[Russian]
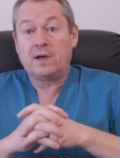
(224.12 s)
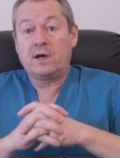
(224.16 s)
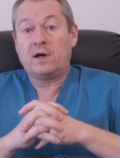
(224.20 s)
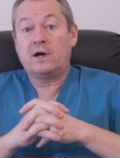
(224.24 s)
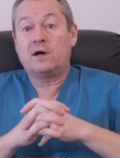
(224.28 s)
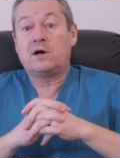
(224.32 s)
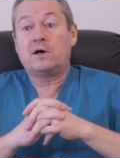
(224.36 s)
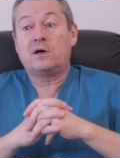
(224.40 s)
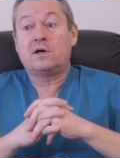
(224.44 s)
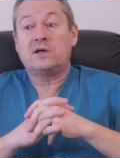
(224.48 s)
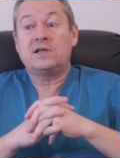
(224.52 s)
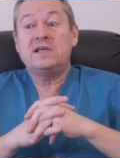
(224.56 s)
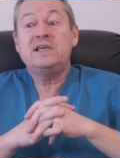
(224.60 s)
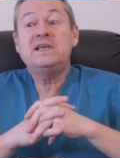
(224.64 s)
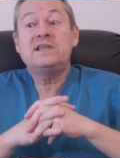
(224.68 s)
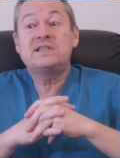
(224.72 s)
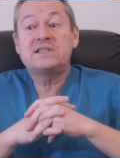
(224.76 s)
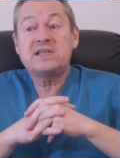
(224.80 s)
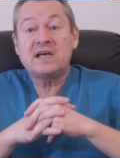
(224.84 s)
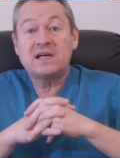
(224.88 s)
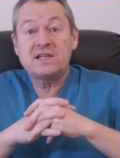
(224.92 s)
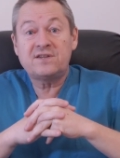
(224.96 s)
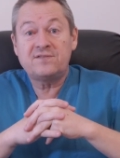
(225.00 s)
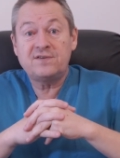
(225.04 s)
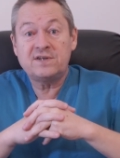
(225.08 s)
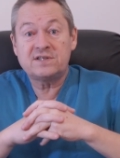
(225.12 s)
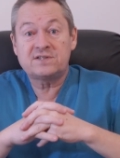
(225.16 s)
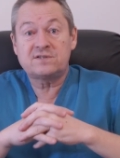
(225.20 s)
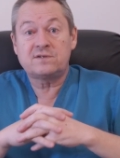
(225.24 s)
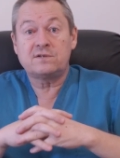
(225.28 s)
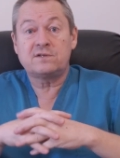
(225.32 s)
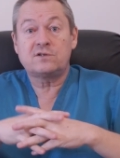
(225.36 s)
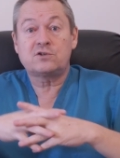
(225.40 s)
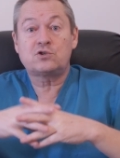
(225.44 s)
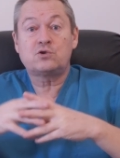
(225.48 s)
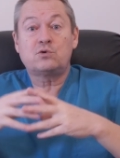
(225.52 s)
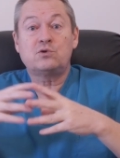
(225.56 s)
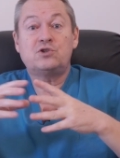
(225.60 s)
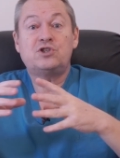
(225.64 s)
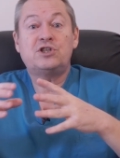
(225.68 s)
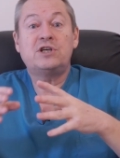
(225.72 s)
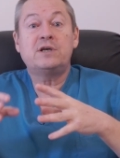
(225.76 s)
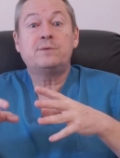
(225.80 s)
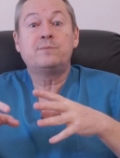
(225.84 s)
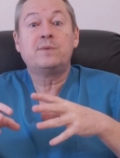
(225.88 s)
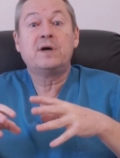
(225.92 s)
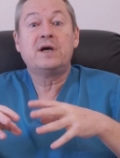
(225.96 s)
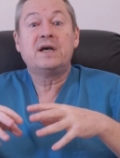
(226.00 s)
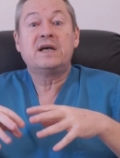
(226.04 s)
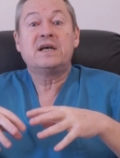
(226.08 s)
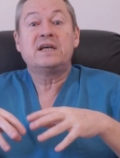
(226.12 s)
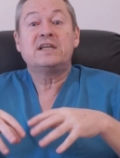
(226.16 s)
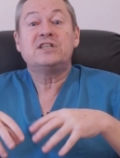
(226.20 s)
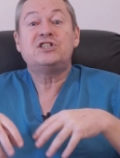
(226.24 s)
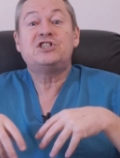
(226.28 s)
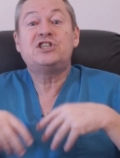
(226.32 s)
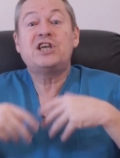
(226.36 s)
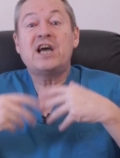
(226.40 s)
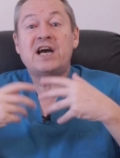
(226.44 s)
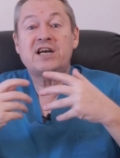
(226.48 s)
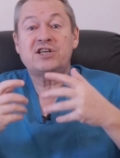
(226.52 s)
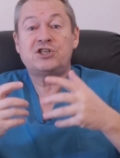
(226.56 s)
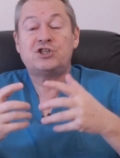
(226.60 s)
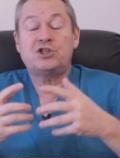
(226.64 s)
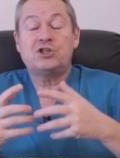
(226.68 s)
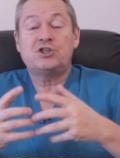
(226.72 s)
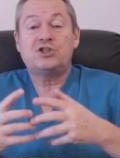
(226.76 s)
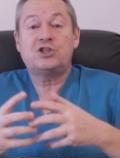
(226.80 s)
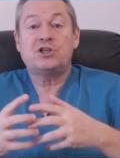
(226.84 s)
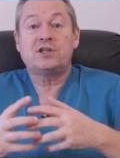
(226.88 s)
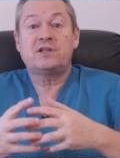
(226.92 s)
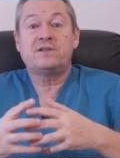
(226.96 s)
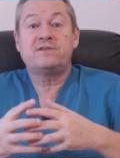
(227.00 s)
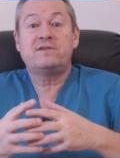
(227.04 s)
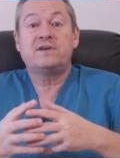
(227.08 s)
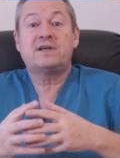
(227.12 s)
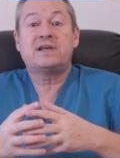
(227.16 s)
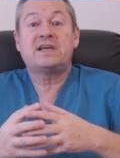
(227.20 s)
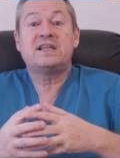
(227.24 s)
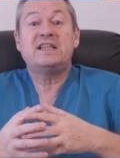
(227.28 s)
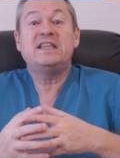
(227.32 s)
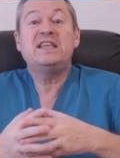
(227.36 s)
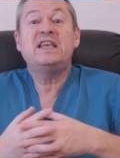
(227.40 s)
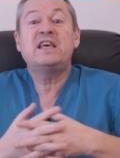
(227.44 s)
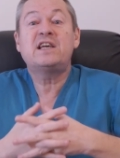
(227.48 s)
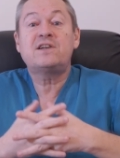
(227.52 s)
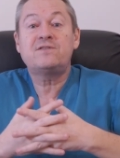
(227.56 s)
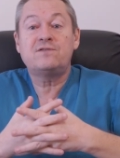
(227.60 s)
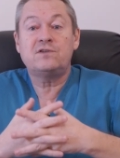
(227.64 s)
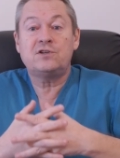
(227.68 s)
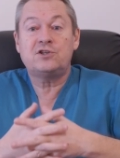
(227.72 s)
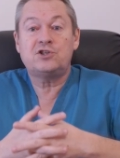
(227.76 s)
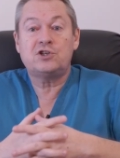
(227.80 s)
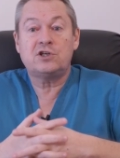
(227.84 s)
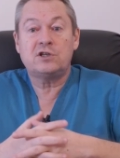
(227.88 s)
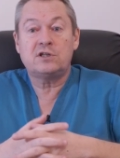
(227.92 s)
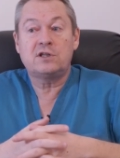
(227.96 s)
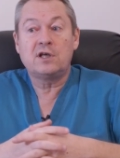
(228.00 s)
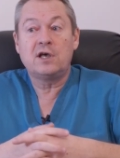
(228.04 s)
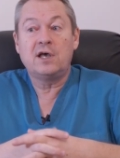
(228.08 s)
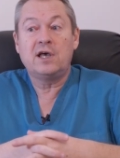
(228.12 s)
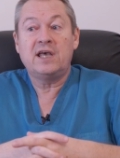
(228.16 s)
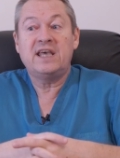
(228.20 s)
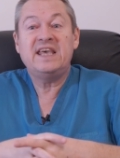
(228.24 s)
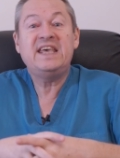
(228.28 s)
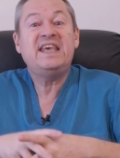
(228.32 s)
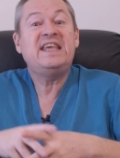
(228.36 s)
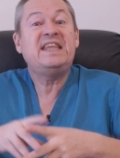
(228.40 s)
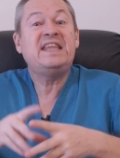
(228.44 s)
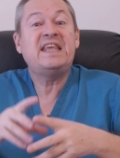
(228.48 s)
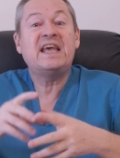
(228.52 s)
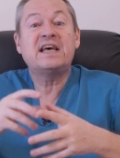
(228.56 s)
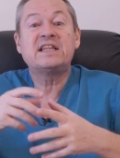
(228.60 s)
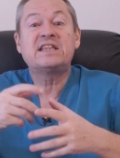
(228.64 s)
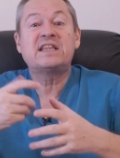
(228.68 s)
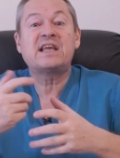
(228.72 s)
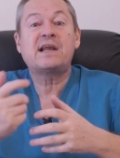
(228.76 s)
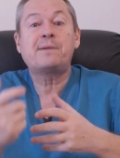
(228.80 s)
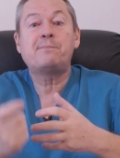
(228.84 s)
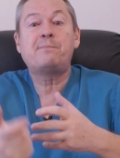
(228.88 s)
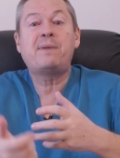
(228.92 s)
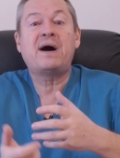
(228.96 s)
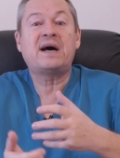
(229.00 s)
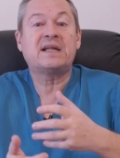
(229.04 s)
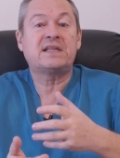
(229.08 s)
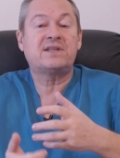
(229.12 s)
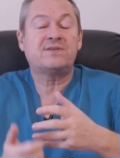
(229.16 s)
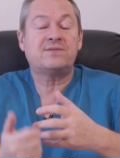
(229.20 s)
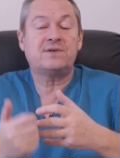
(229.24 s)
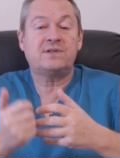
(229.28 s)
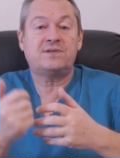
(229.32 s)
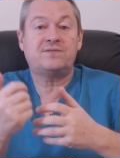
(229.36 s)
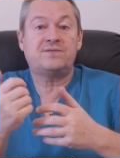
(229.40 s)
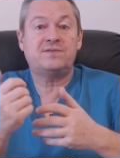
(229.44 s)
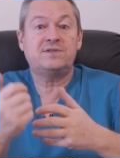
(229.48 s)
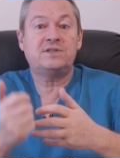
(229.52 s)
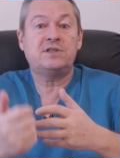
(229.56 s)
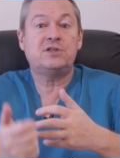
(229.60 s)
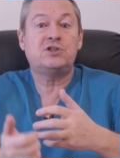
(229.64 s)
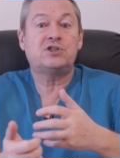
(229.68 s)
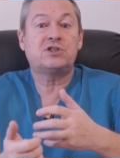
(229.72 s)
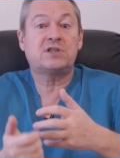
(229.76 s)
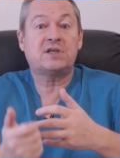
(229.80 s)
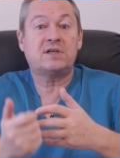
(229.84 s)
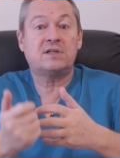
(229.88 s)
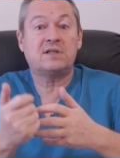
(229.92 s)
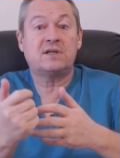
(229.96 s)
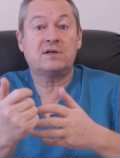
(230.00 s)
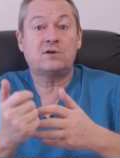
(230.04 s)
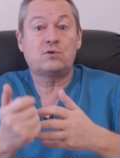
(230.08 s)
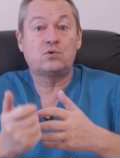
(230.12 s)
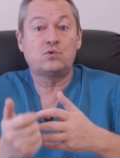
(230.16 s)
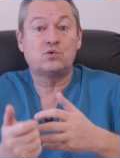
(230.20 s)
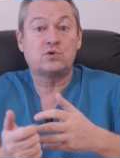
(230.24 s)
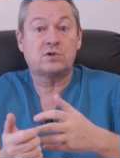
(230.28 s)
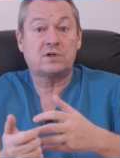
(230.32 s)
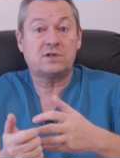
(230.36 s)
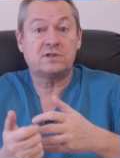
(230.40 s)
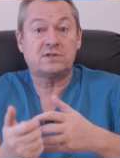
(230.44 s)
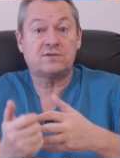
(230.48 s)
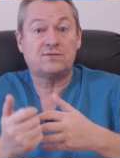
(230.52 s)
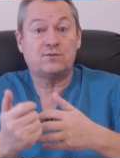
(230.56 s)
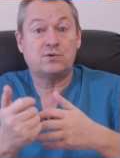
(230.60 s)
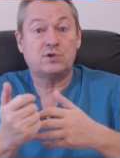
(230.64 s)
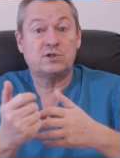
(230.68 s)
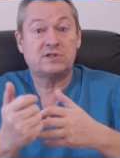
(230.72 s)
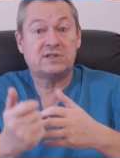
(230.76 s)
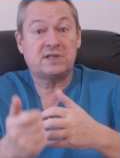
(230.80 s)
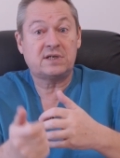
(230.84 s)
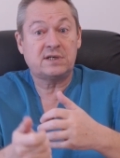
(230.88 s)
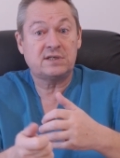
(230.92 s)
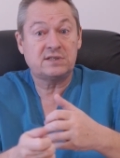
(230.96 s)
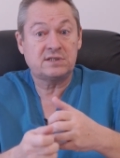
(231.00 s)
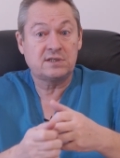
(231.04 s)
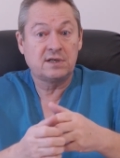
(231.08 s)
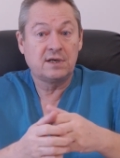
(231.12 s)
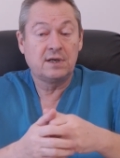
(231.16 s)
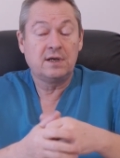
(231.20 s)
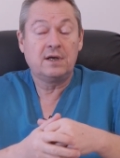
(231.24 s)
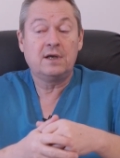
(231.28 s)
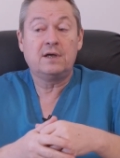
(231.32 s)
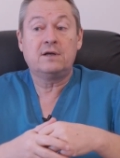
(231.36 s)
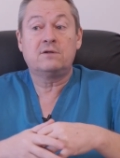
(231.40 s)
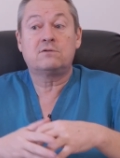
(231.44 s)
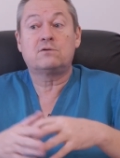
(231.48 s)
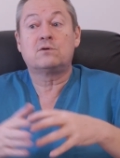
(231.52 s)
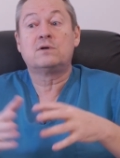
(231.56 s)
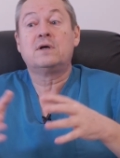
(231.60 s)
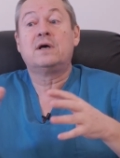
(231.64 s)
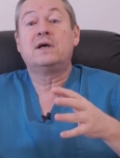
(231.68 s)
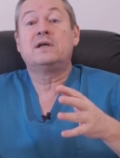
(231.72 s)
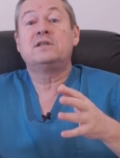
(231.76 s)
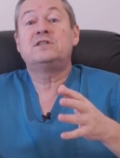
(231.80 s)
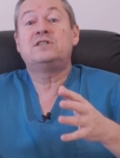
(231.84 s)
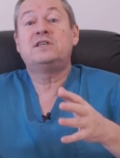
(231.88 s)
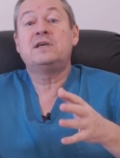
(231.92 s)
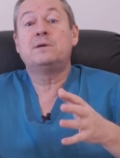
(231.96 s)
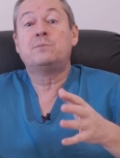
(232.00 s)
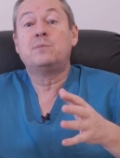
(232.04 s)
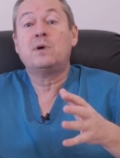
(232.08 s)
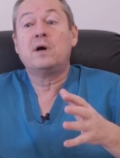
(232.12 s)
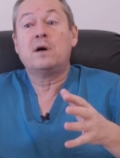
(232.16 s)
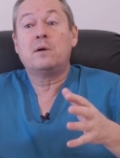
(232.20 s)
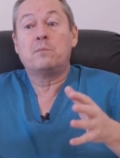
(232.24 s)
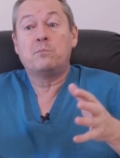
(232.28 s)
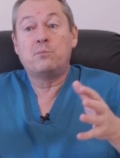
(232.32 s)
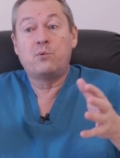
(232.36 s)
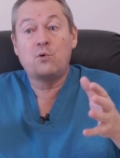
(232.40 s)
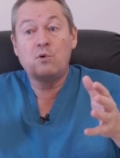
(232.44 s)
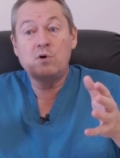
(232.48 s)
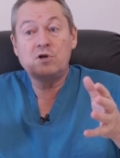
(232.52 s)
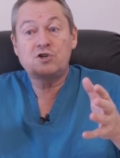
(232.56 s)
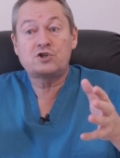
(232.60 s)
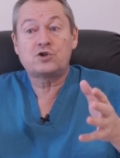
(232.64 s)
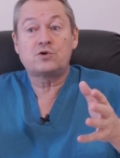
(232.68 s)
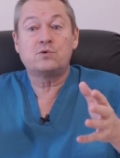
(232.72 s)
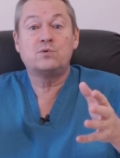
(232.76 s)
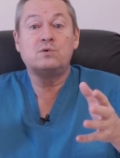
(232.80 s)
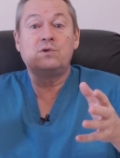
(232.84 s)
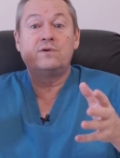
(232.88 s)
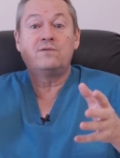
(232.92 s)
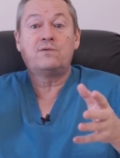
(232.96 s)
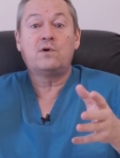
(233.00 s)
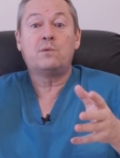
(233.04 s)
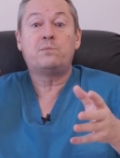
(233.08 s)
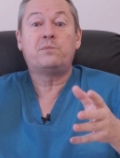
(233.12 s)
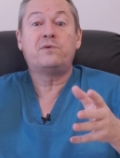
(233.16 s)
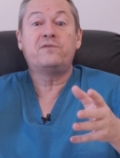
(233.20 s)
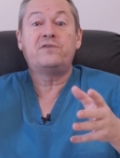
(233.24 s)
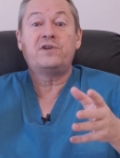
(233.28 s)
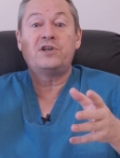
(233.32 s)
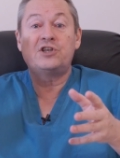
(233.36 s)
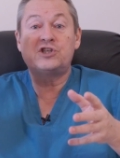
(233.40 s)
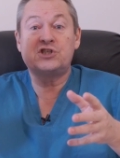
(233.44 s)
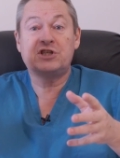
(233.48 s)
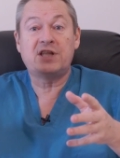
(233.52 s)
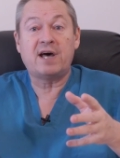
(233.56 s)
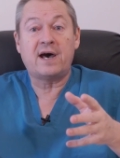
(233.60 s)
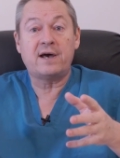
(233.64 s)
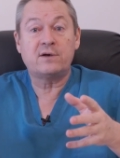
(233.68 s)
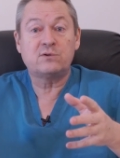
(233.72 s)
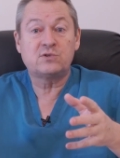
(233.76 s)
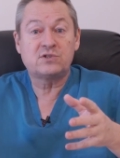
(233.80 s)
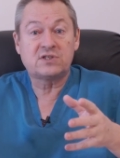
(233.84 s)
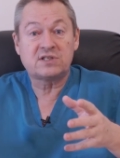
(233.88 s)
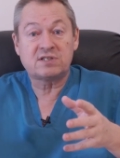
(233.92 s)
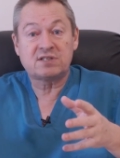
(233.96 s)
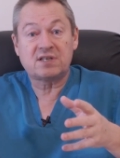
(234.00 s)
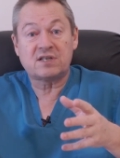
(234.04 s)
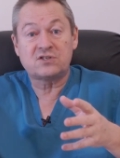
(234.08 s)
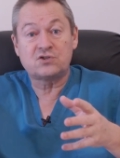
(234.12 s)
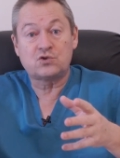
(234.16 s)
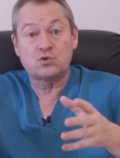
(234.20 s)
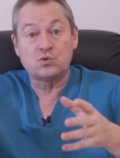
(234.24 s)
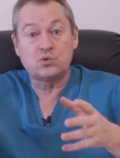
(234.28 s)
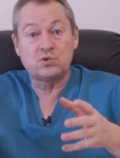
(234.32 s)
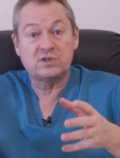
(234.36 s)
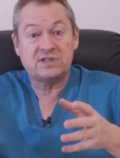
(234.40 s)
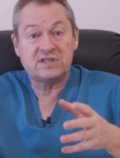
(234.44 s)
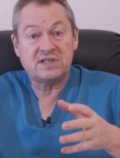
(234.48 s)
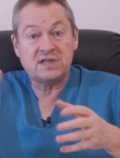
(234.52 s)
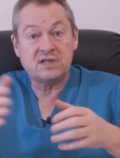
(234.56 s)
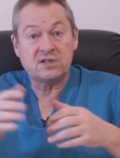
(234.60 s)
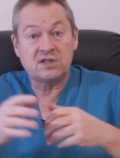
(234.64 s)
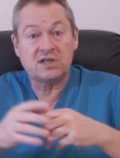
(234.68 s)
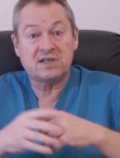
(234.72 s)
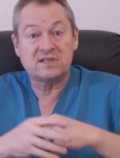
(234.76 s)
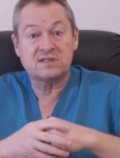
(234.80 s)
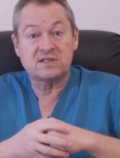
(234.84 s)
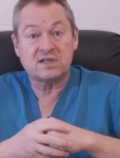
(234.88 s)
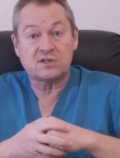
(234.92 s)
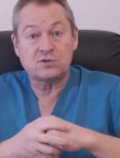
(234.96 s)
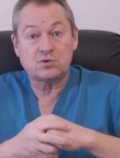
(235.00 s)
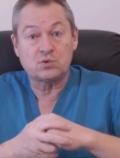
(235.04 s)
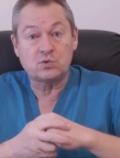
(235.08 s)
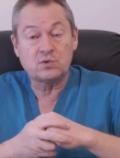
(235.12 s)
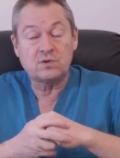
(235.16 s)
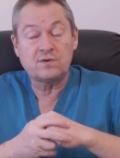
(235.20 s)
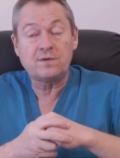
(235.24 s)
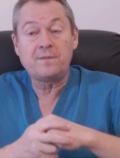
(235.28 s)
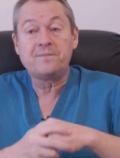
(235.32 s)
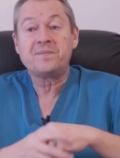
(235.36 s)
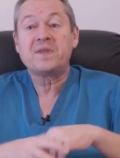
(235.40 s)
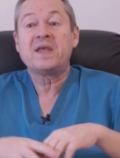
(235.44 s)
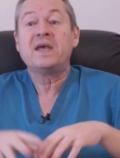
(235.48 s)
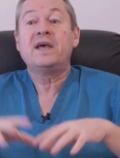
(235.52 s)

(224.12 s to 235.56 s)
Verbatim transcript: А, и, соответственно, что чем чаще человек нервничает и не отрабатывает физической нагрузкой свой стресс, то тем больше у него повреждаются сосуды, стенки сосудов,